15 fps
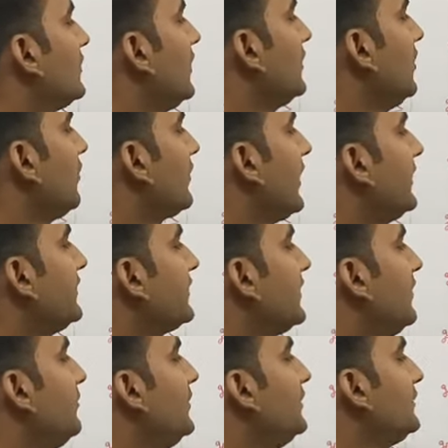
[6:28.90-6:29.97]
संघ और राज्य
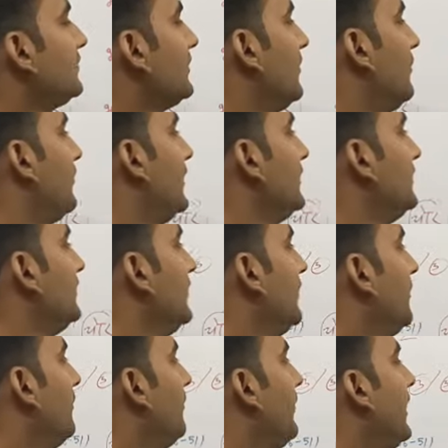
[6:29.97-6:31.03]
के बीच संबंध
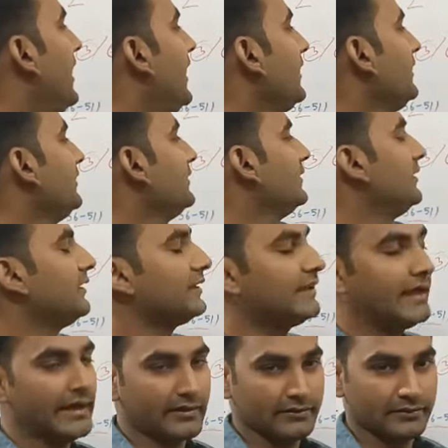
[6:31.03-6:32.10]
भाग
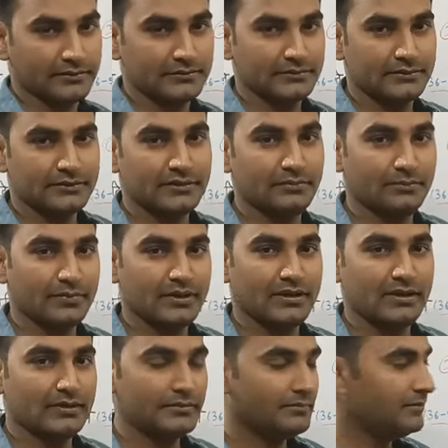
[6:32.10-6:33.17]
ग्यारह
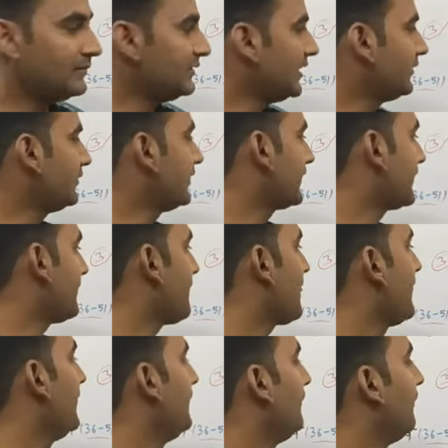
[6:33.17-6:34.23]
सिंपल है याद हो
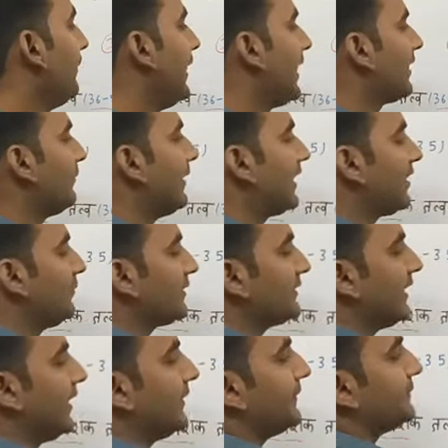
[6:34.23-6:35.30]
जाएगा भाग बारह में
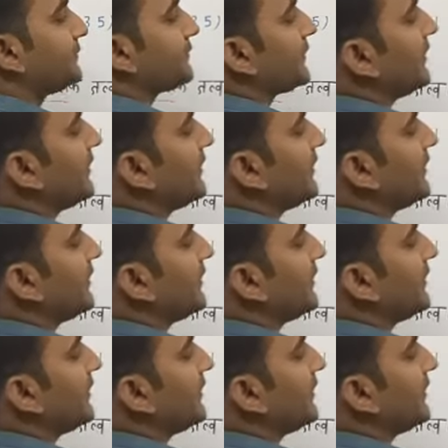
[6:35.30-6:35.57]
क्या है